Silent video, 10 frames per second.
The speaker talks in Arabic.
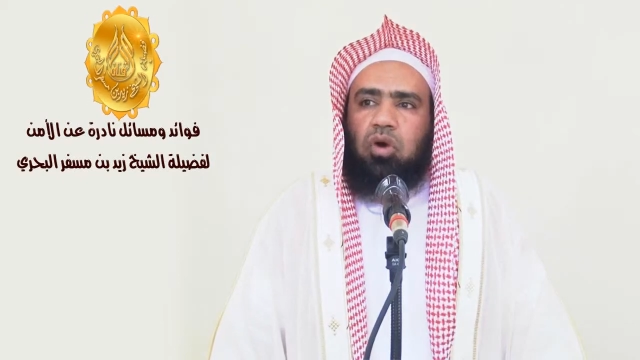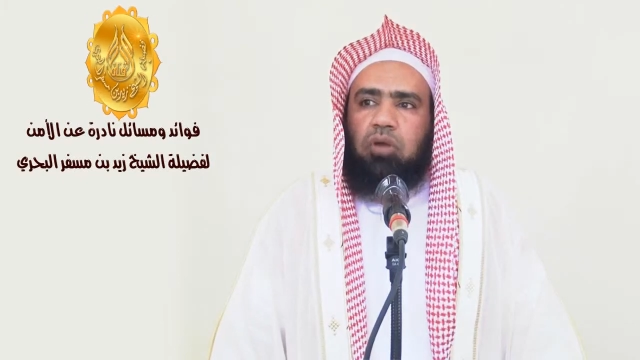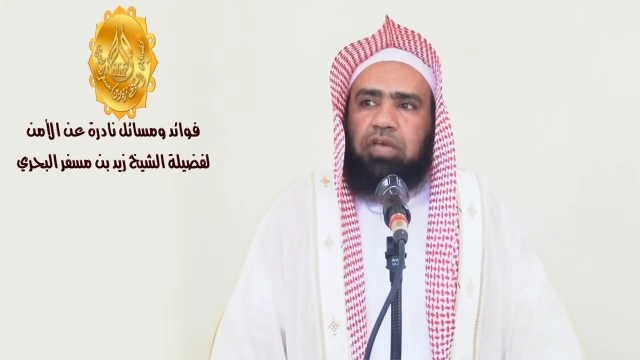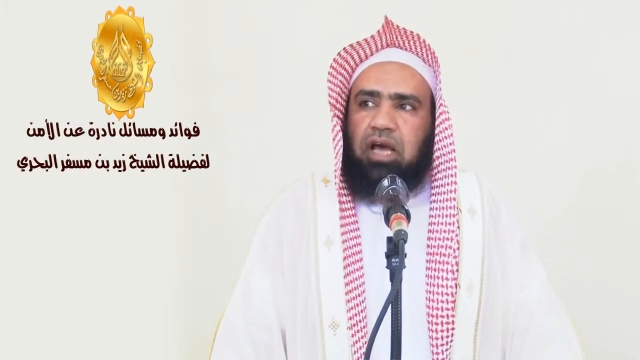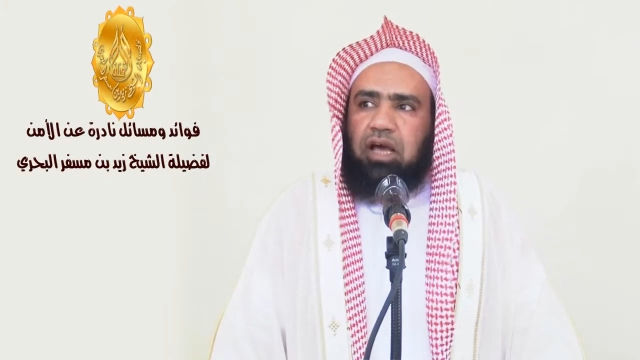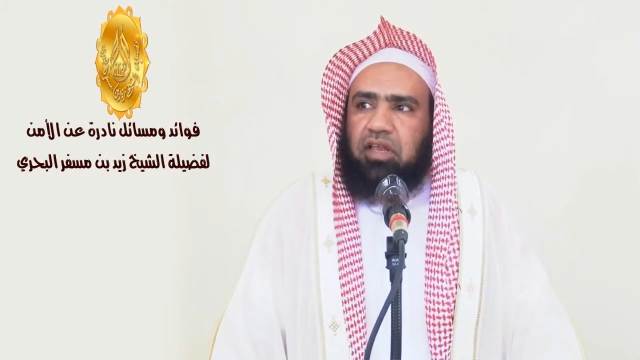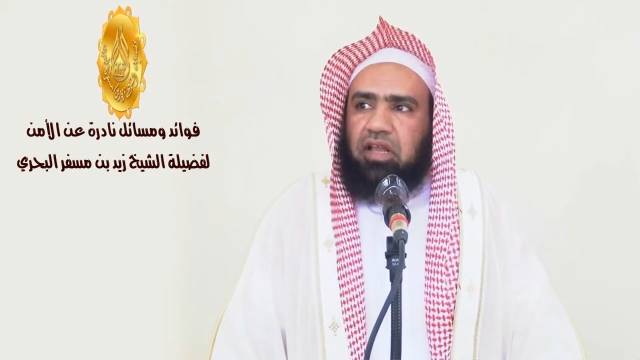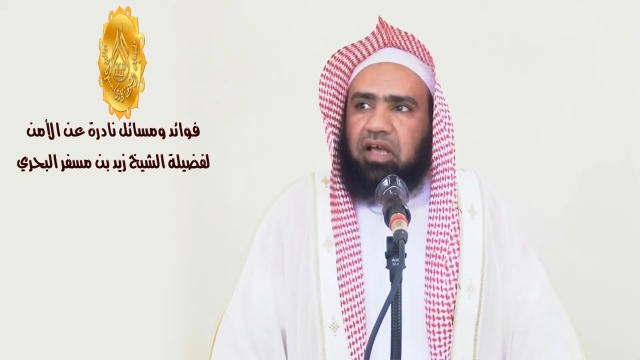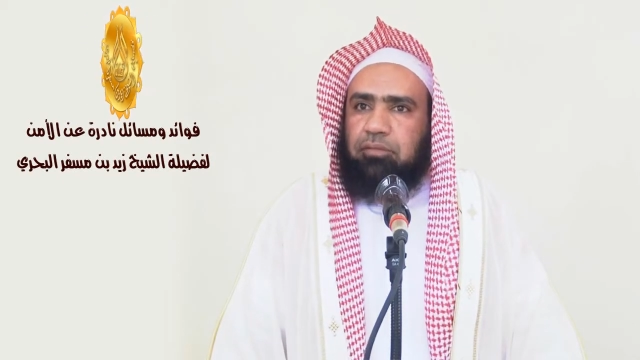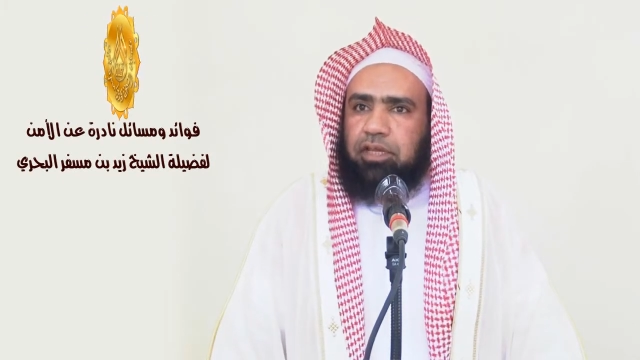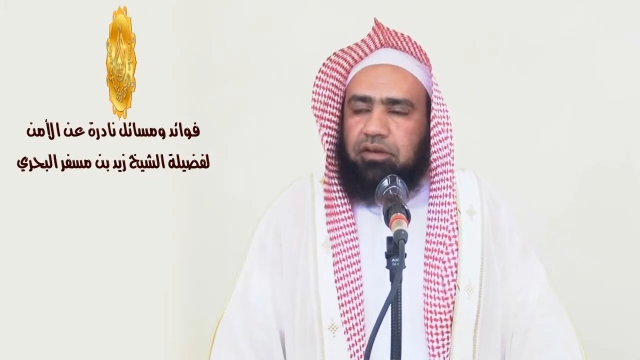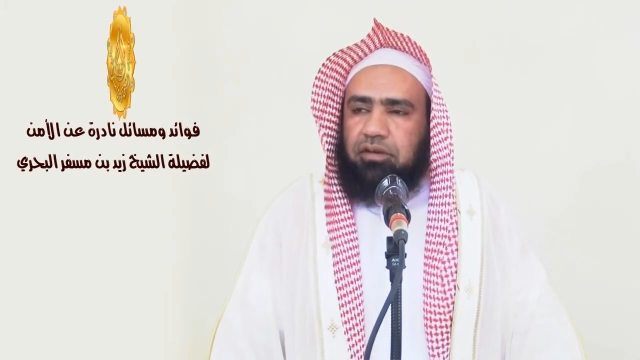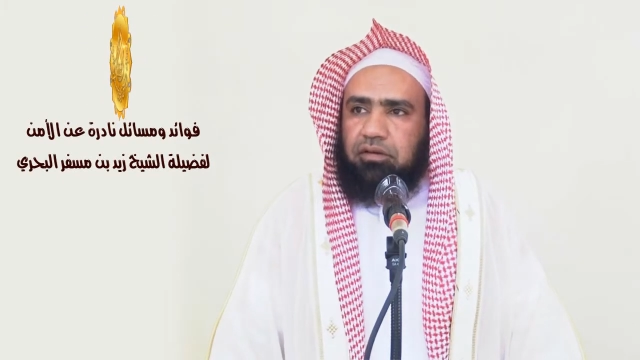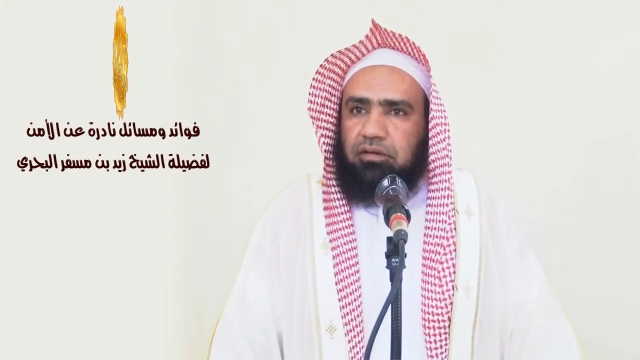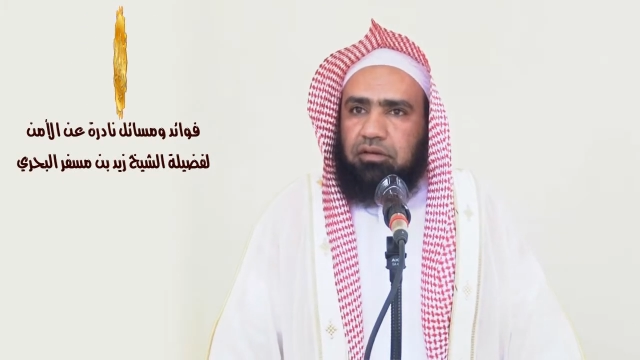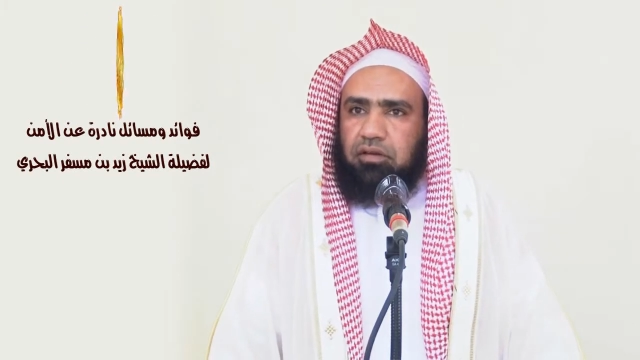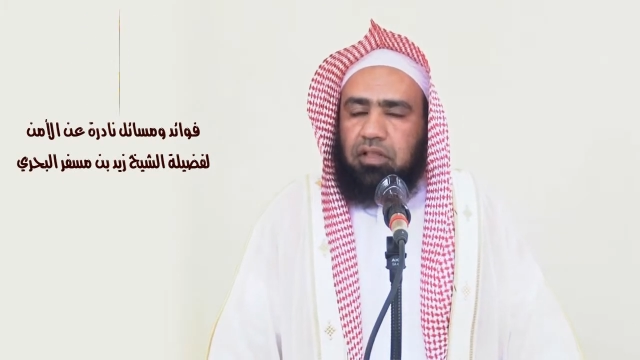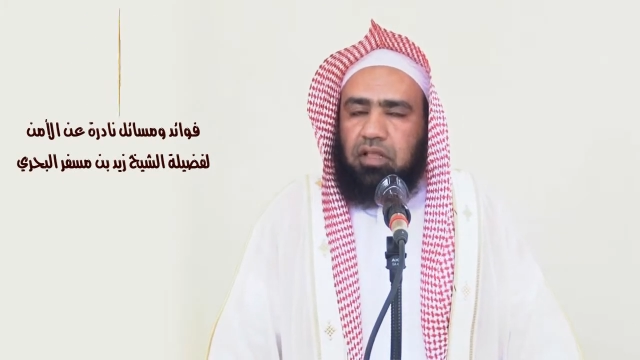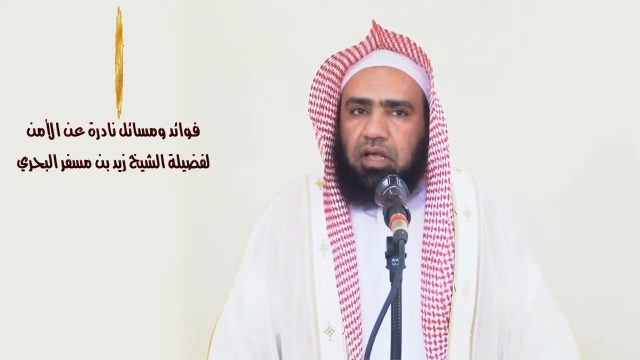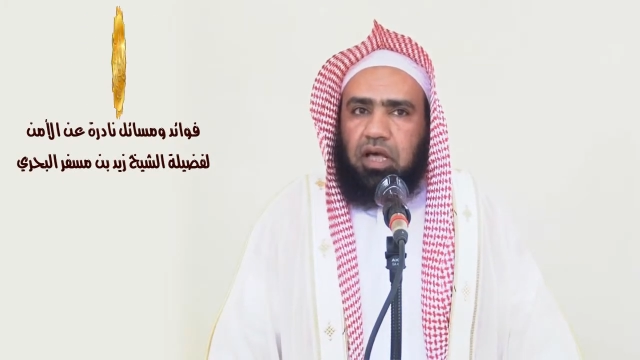وبهذا الامن
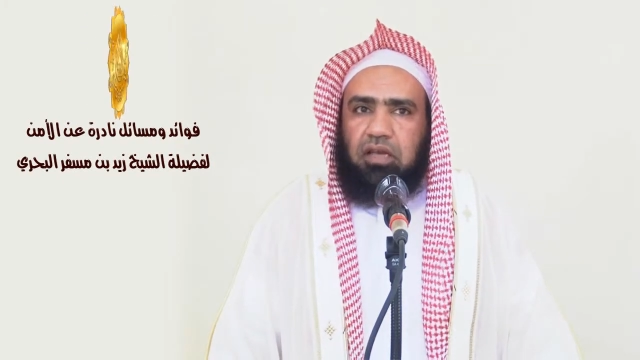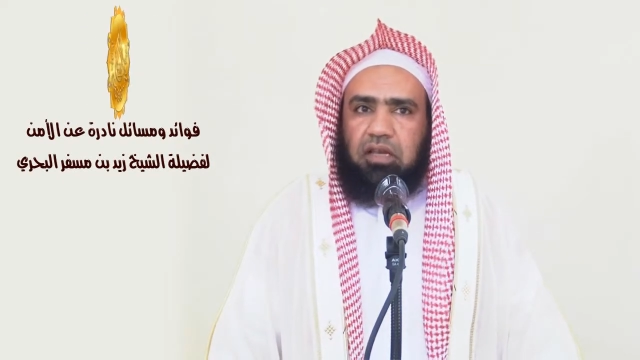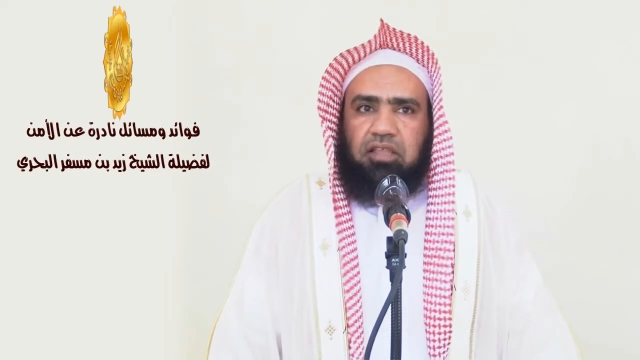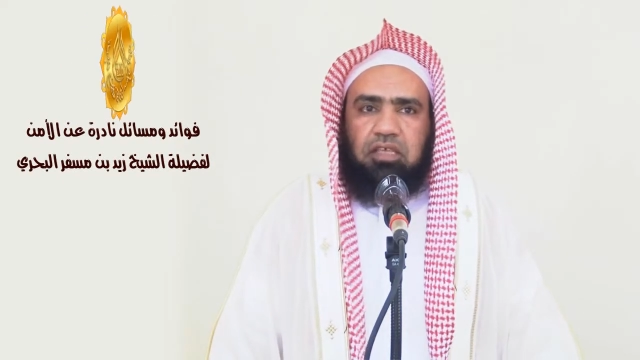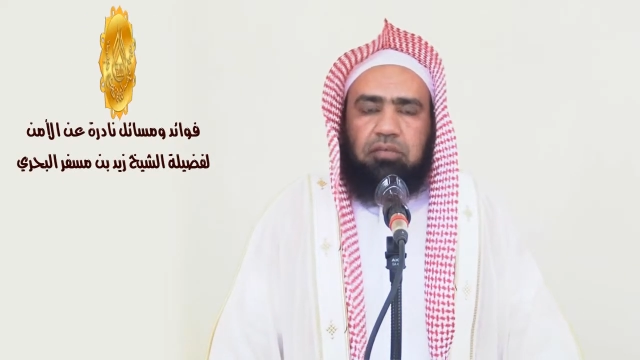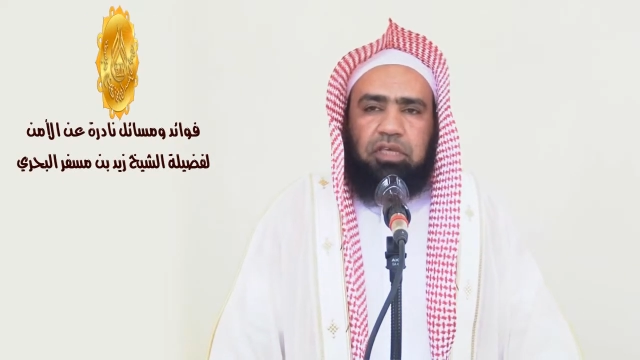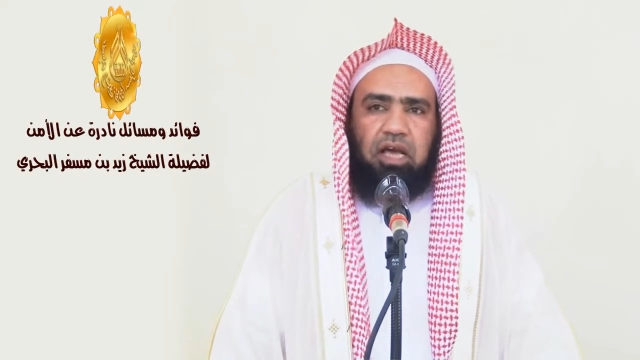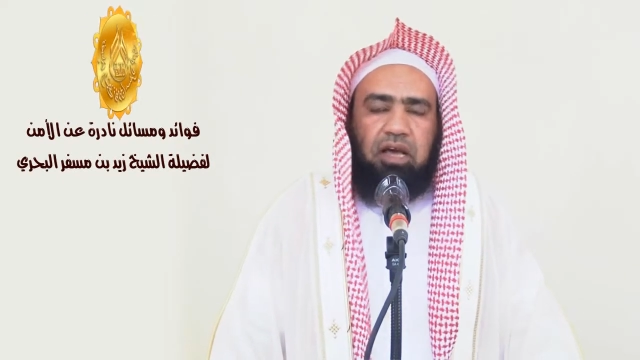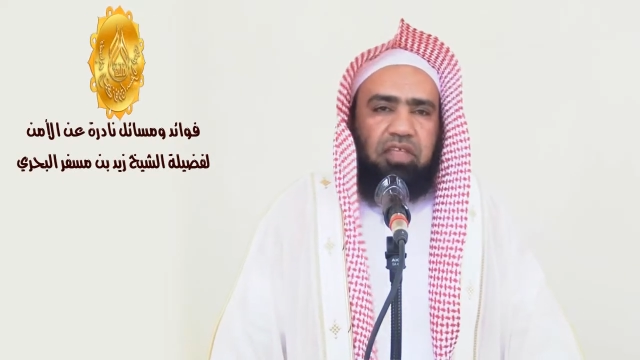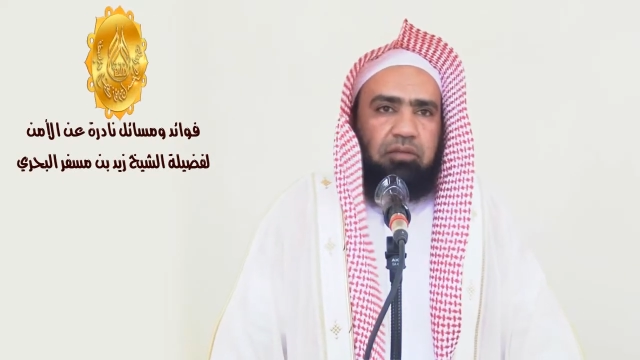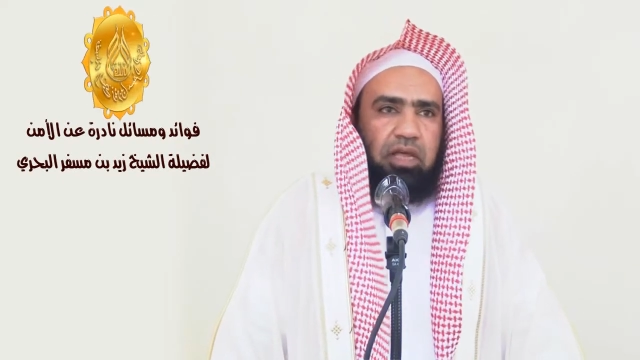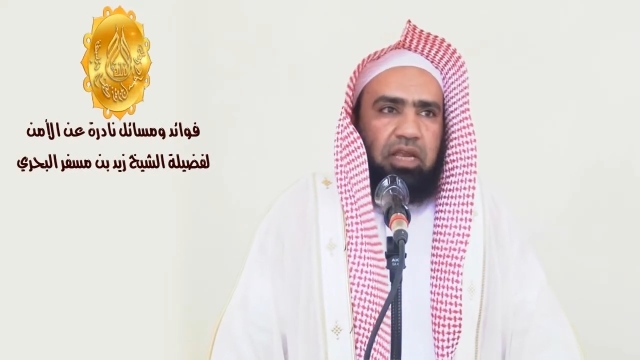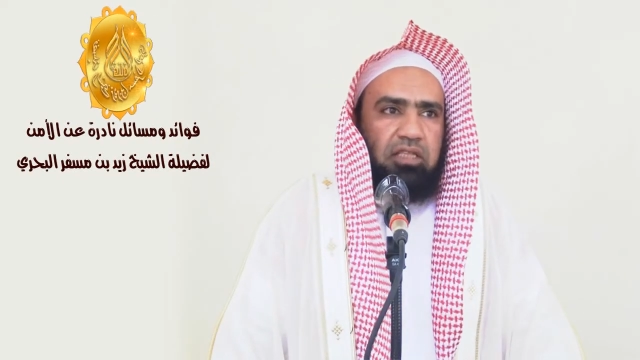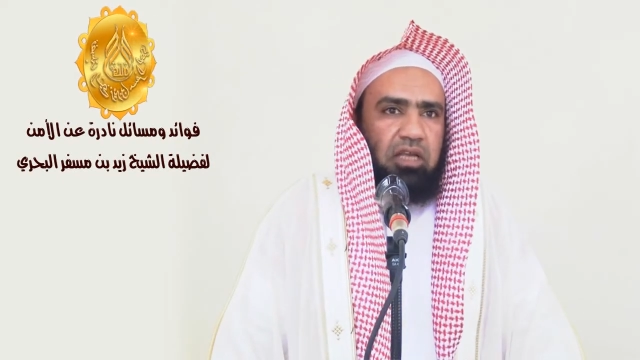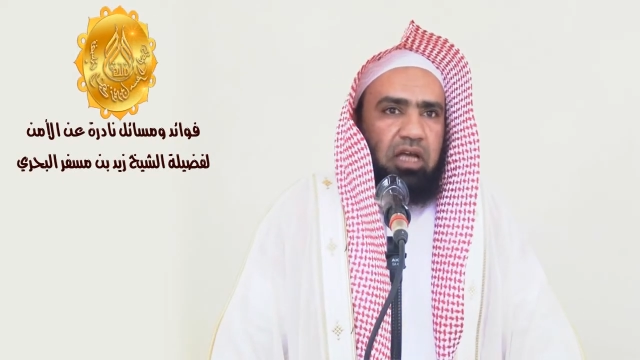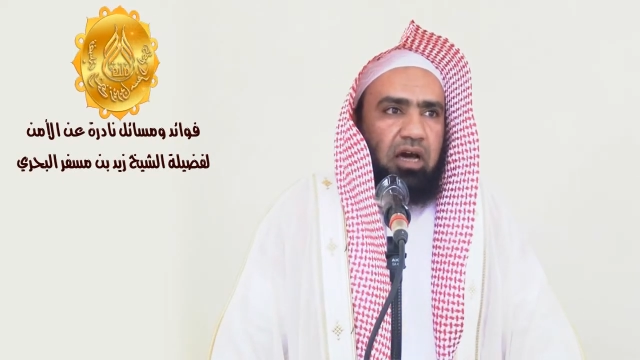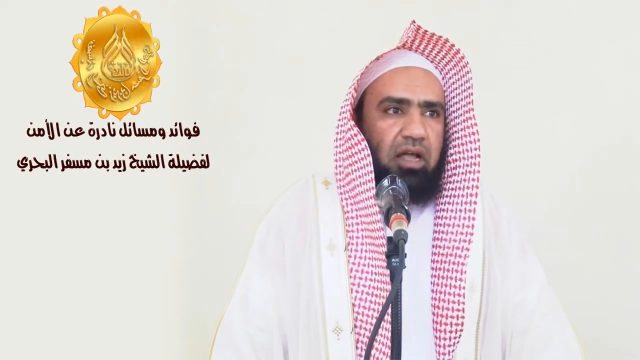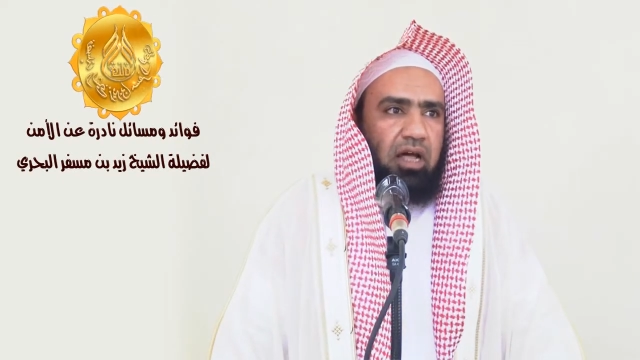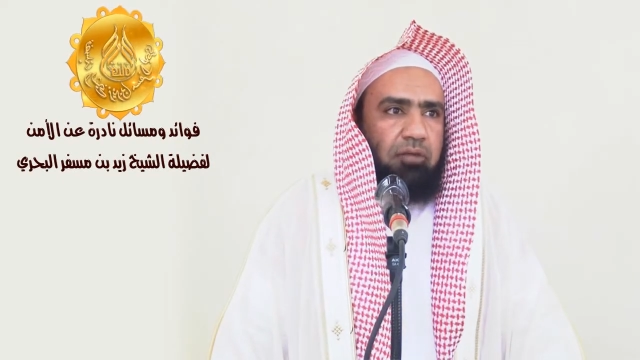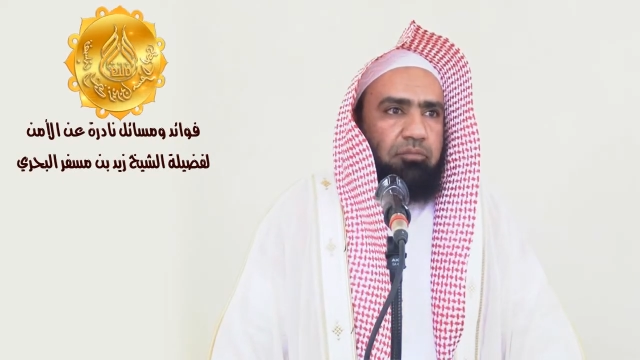الذي بهذا البلد
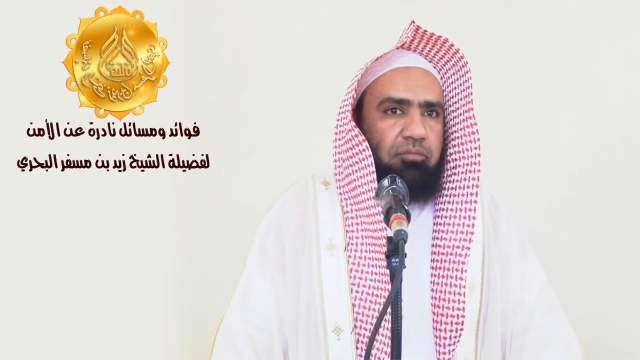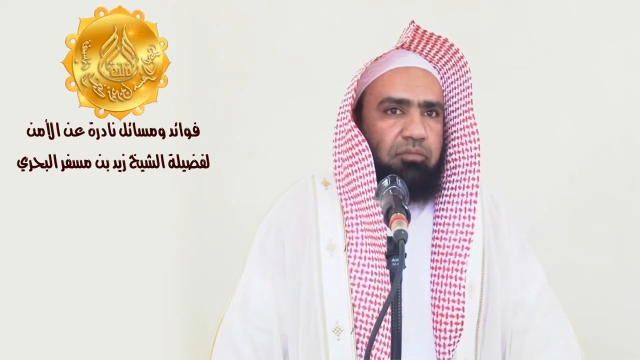الحرام